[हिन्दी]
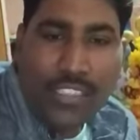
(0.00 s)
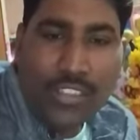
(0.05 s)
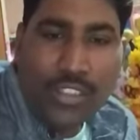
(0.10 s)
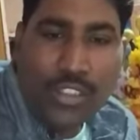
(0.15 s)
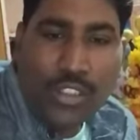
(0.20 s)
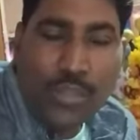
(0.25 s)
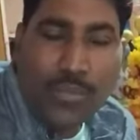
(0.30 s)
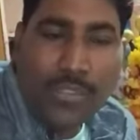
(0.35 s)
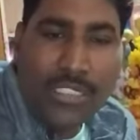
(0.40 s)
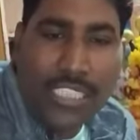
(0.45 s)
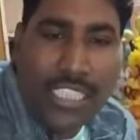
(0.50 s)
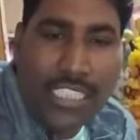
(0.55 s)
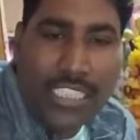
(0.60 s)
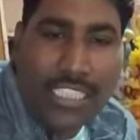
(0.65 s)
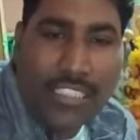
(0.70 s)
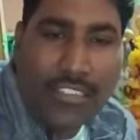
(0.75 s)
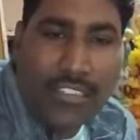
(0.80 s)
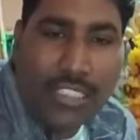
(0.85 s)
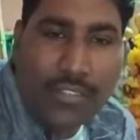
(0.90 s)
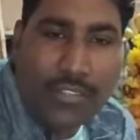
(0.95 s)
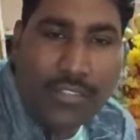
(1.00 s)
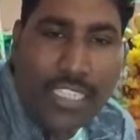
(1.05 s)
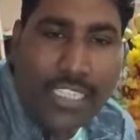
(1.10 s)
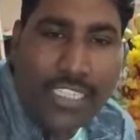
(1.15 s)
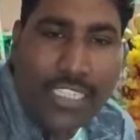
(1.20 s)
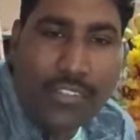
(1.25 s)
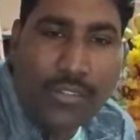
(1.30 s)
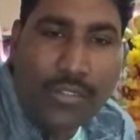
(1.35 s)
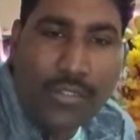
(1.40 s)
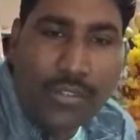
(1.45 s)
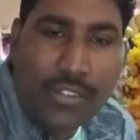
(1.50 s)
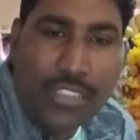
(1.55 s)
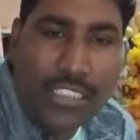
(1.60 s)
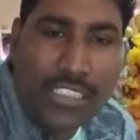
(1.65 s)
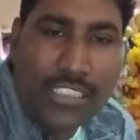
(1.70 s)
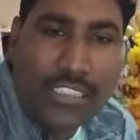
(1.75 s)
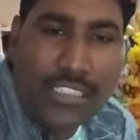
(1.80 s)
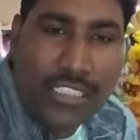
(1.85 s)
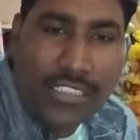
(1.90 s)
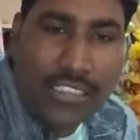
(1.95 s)
जो भी साधना करवाएंगे
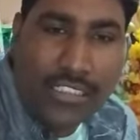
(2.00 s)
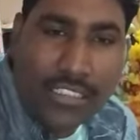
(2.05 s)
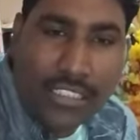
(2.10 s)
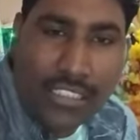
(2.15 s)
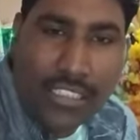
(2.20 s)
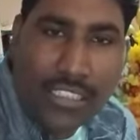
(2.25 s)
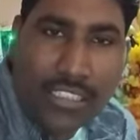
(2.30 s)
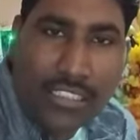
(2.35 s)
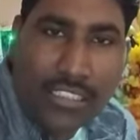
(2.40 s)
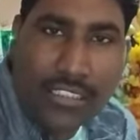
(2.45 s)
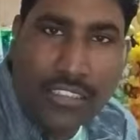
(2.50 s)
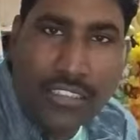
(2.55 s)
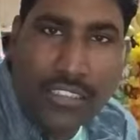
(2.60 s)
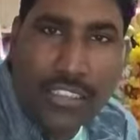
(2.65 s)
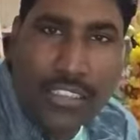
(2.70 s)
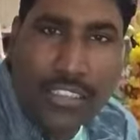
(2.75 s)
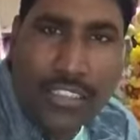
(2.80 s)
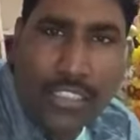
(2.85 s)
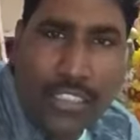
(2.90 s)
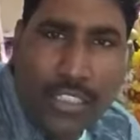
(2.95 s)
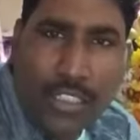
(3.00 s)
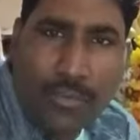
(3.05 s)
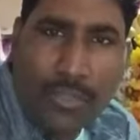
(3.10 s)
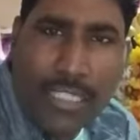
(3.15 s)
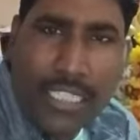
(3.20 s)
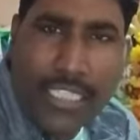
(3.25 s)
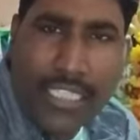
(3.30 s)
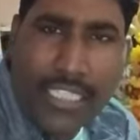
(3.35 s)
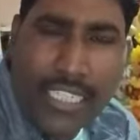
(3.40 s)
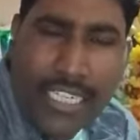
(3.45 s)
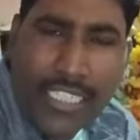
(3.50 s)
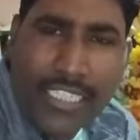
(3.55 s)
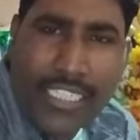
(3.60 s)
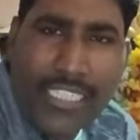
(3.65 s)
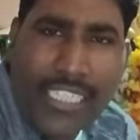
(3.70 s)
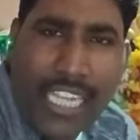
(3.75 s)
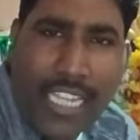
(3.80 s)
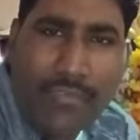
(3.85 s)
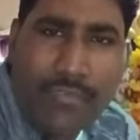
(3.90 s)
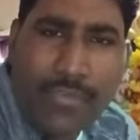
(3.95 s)
गुरुजी तुम्हारे ग्रहण
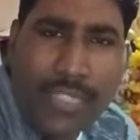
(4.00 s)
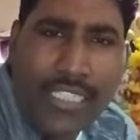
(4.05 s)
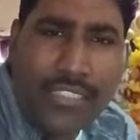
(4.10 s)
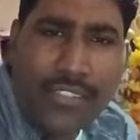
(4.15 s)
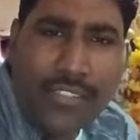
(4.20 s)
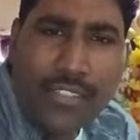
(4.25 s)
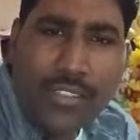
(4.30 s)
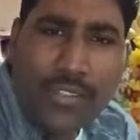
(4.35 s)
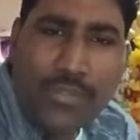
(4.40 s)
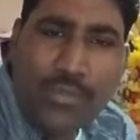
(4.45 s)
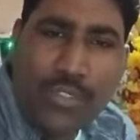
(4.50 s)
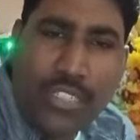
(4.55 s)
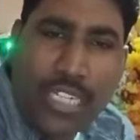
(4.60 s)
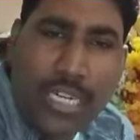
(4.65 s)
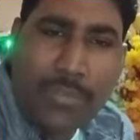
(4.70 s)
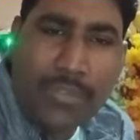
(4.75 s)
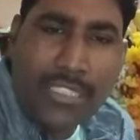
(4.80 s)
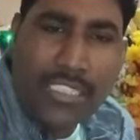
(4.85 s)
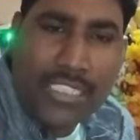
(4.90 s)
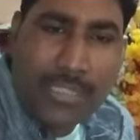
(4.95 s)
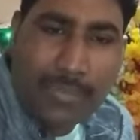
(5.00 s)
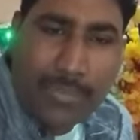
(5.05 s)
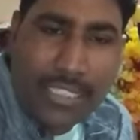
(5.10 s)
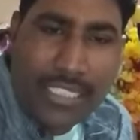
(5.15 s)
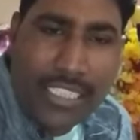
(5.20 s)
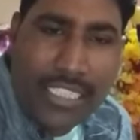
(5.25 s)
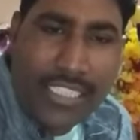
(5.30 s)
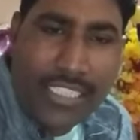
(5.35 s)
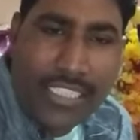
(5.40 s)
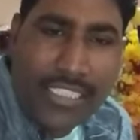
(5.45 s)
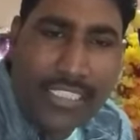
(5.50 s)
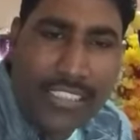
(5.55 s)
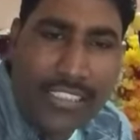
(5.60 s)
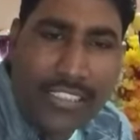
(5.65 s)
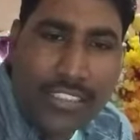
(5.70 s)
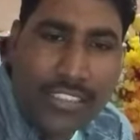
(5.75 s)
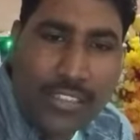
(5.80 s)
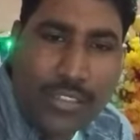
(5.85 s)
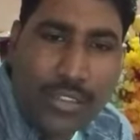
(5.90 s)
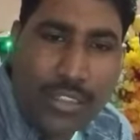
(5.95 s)
के टाइम पे वो आपकी सफल रहेगी
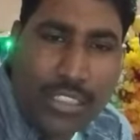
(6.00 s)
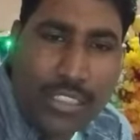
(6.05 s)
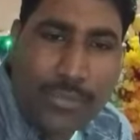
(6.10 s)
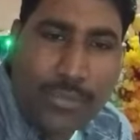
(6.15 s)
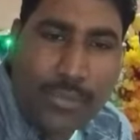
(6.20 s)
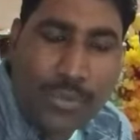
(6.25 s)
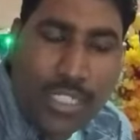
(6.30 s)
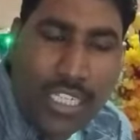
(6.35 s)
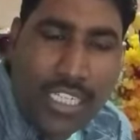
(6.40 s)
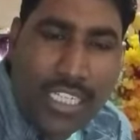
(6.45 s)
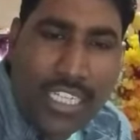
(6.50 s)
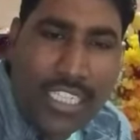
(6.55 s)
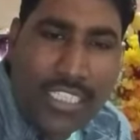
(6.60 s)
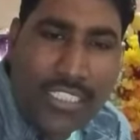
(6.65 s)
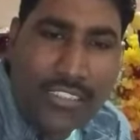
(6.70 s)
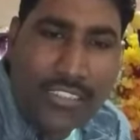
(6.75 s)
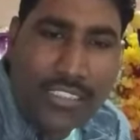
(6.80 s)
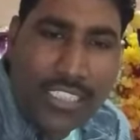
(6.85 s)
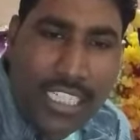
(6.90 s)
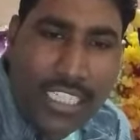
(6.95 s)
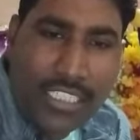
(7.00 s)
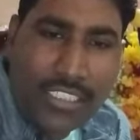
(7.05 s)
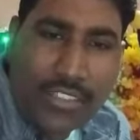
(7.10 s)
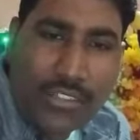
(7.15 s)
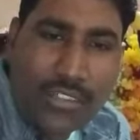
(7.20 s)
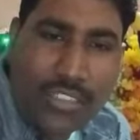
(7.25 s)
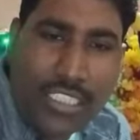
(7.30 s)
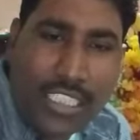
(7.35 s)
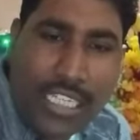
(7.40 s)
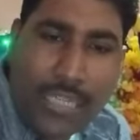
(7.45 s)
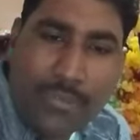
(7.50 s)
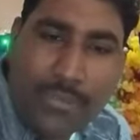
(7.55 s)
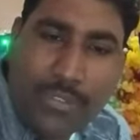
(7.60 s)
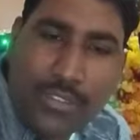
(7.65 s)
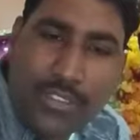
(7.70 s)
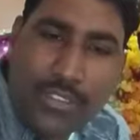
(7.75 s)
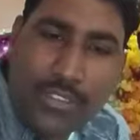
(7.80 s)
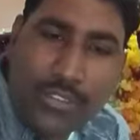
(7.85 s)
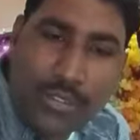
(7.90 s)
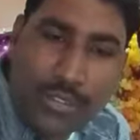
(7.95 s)
क्योंकि पूरा ज्ञान ज्ञान जो है
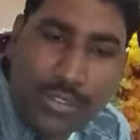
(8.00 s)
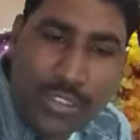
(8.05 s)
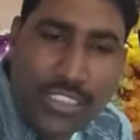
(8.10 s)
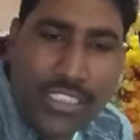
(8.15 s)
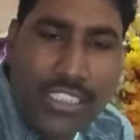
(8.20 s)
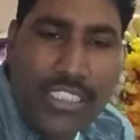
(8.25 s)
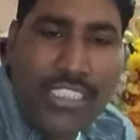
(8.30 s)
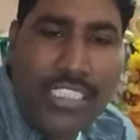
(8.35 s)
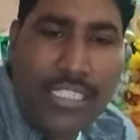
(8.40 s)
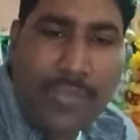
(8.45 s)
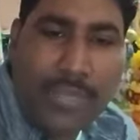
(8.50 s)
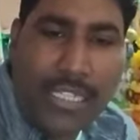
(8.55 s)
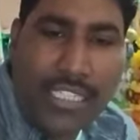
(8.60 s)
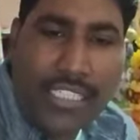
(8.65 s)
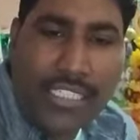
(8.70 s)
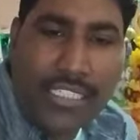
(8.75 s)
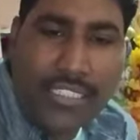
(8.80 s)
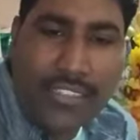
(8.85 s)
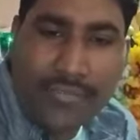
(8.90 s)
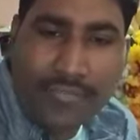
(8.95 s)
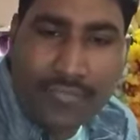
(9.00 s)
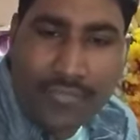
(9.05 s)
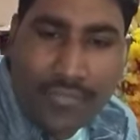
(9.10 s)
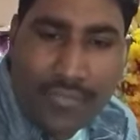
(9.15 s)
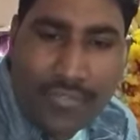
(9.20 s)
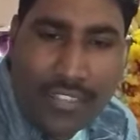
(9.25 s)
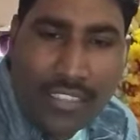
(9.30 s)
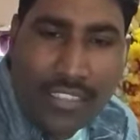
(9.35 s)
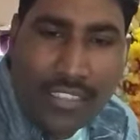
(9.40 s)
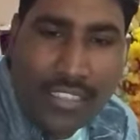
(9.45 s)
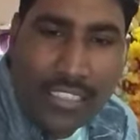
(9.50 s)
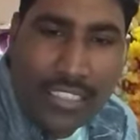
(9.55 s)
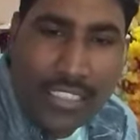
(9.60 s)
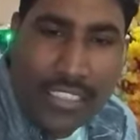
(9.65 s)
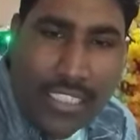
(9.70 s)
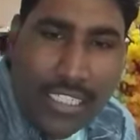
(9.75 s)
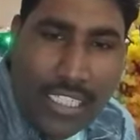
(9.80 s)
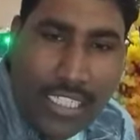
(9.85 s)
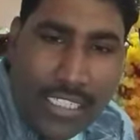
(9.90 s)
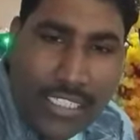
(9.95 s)
आपको गुरुजी ही दे पाएंगे
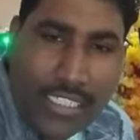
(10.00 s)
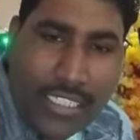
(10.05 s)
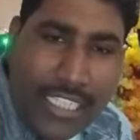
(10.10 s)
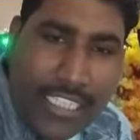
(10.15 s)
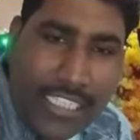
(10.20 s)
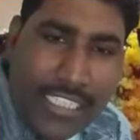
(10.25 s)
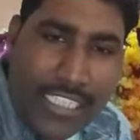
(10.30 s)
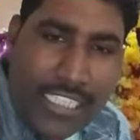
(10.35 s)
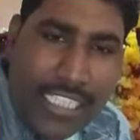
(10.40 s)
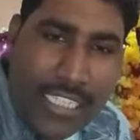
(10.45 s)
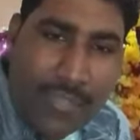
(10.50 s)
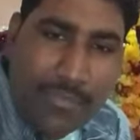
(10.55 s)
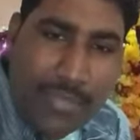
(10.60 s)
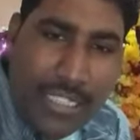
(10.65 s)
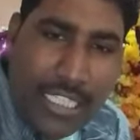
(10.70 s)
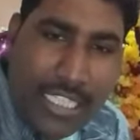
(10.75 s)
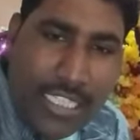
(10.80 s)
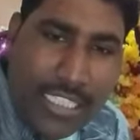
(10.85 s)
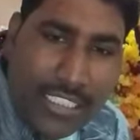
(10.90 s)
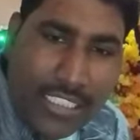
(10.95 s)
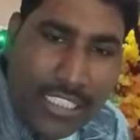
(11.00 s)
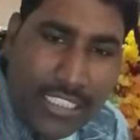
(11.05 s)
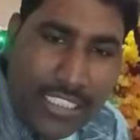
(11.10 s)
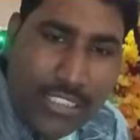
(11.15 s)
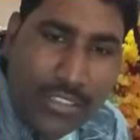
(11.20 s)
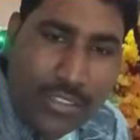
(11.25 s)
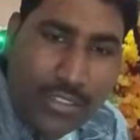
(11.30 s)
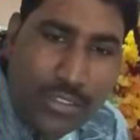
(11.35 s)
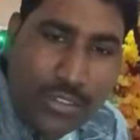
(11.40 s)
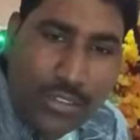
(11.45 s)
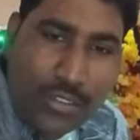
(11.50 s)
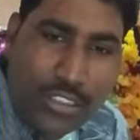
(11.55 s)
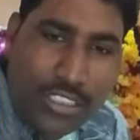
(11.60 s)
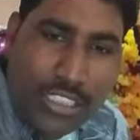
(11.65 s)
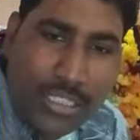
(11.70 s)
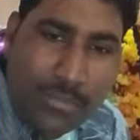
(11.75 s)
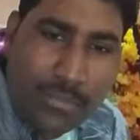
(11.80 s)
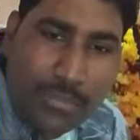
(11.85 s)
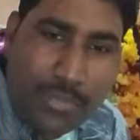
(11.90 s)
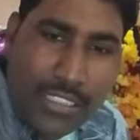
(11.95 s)
अगर ग्रहण के टाइम पे आना चाहते हो तो
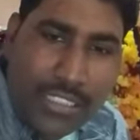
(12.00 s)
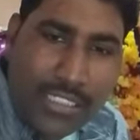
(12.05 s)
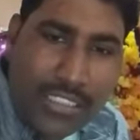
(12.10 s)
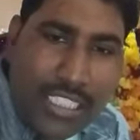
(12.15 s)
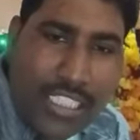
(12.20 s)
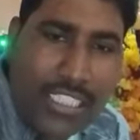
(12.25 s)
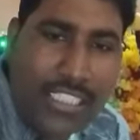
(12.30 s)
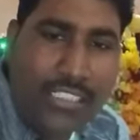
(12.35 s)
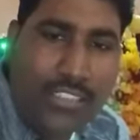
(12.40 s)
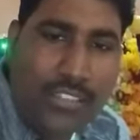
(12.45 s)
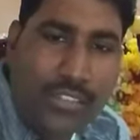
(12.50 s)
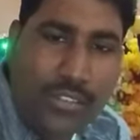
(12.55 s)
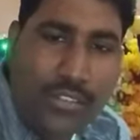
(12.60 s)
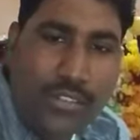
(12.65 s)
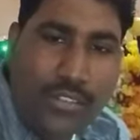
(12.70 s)
26 तारीख को